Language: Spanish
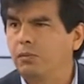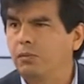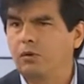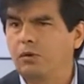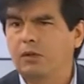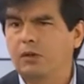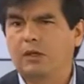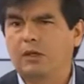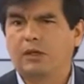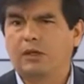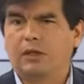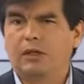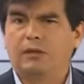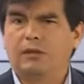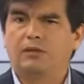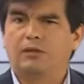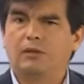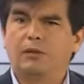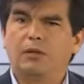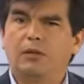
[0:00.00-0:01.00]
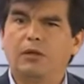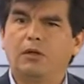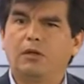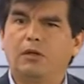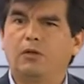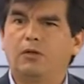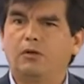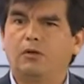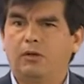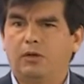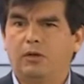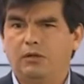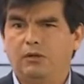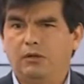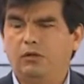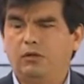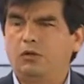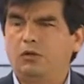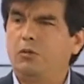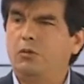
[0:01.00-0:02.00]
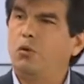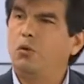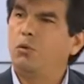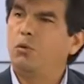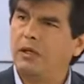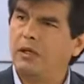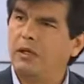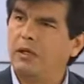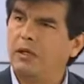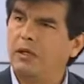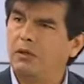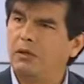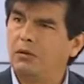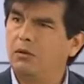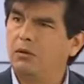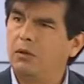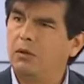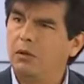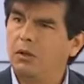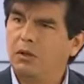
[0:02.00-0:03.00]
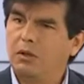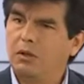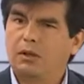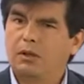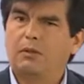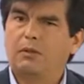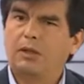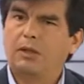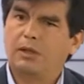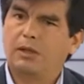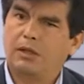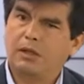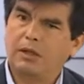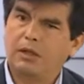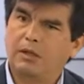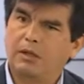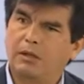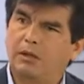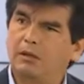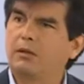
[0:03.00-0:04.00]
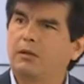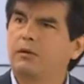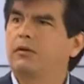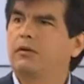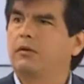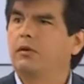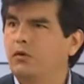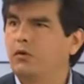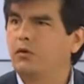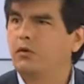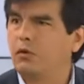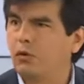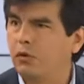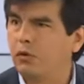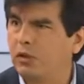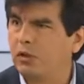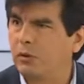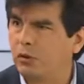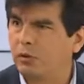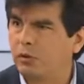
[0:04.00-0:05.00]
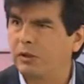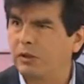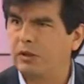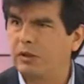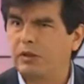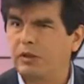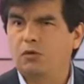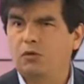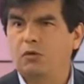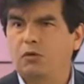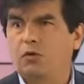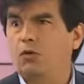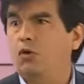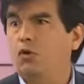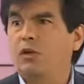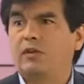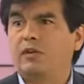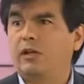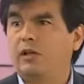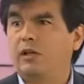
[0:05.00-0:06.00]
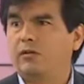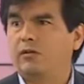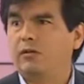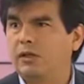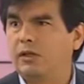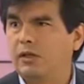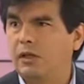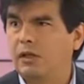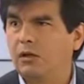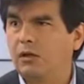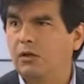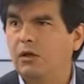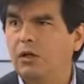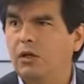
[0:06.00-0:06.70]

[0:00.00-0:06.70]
porque si bien los, el sector inmobiliario que manejan 150 propietarios, no es el afectado.